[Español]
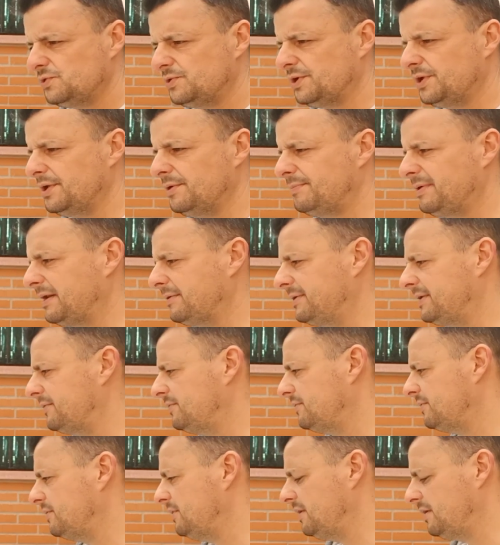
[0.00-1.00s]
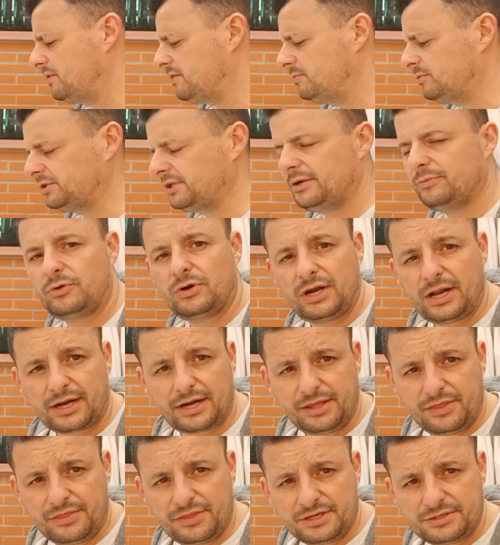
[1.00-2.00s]
eh, para ver eh, cómo tenemos las
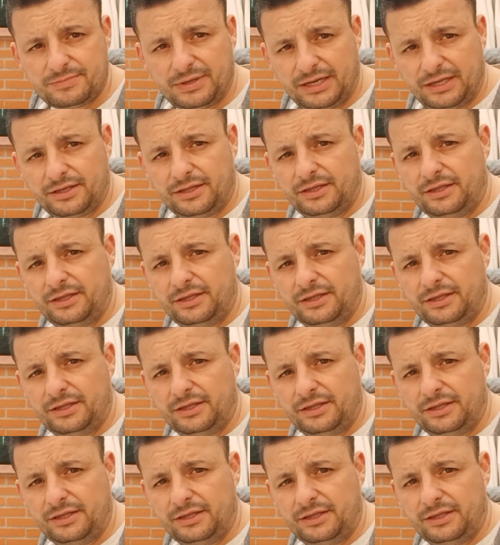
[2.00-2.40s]
raíces, ¿vale?